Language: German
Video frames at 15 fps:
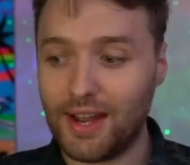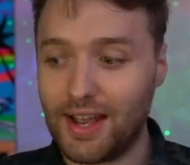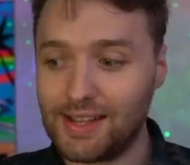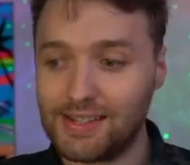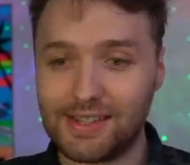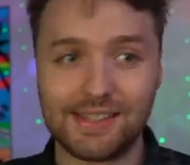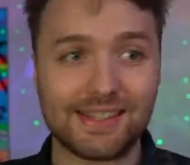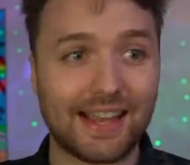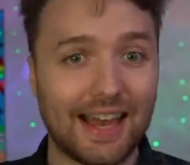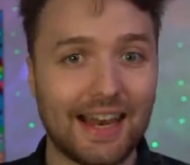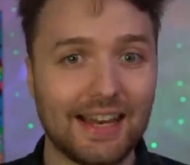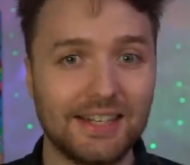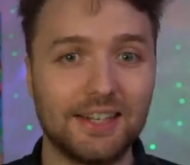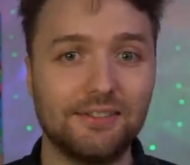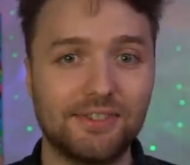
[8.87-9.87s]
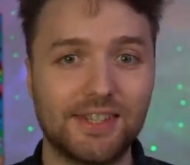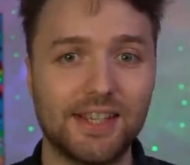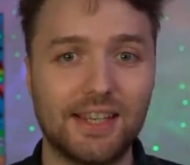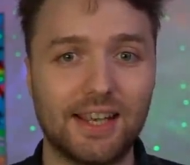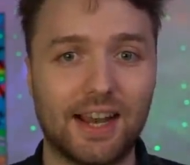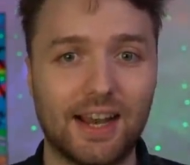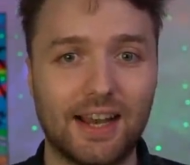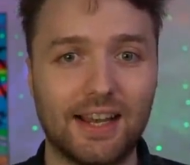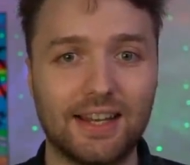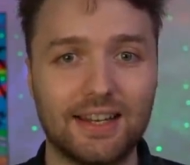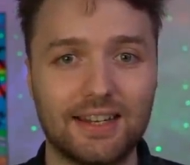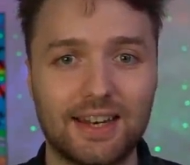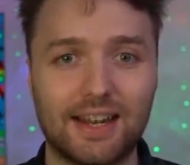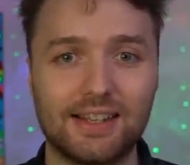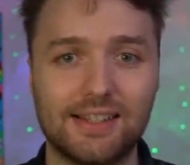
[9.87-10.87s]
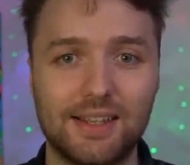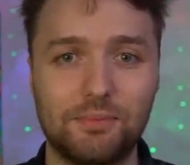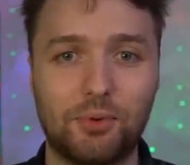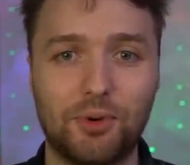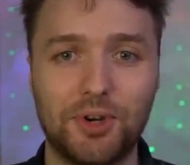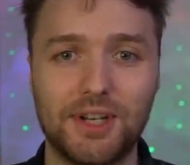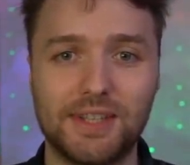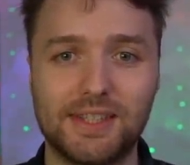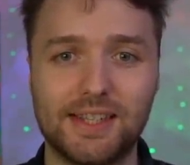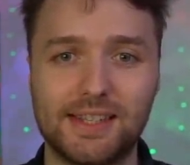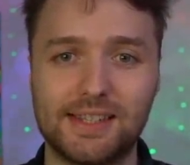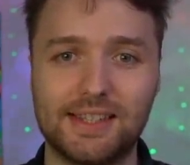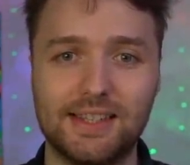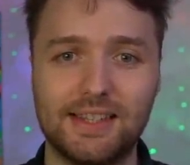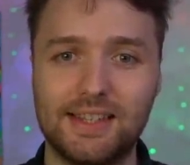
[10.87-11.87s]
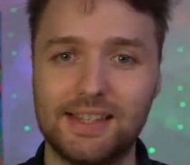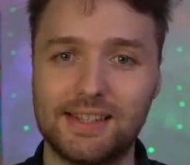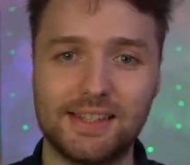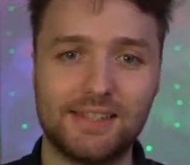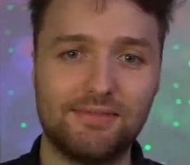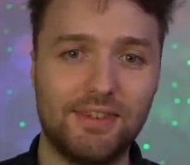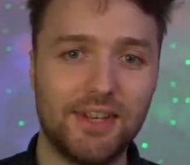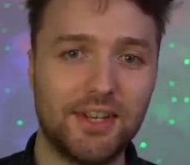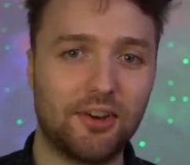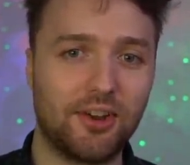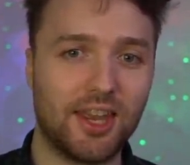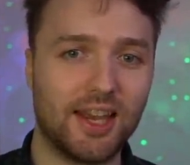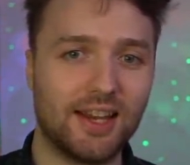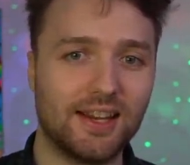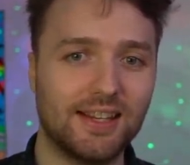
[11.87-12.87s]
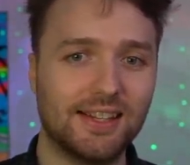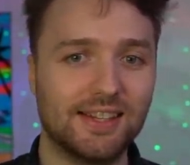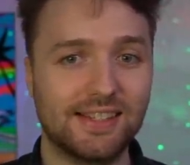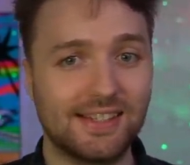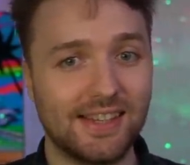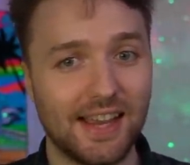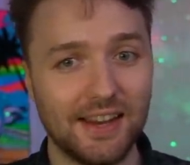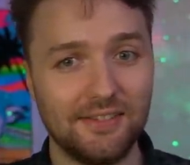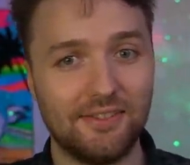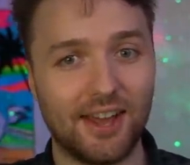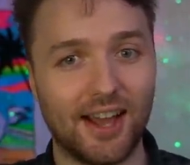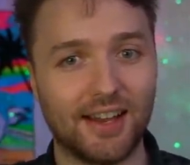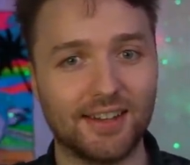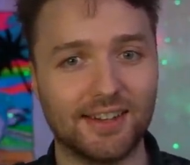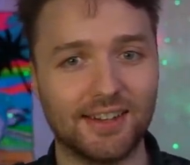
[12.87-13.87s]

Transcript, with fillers: es ist relativ sicher, dass die Polizisten dieses Video hier sehen werden.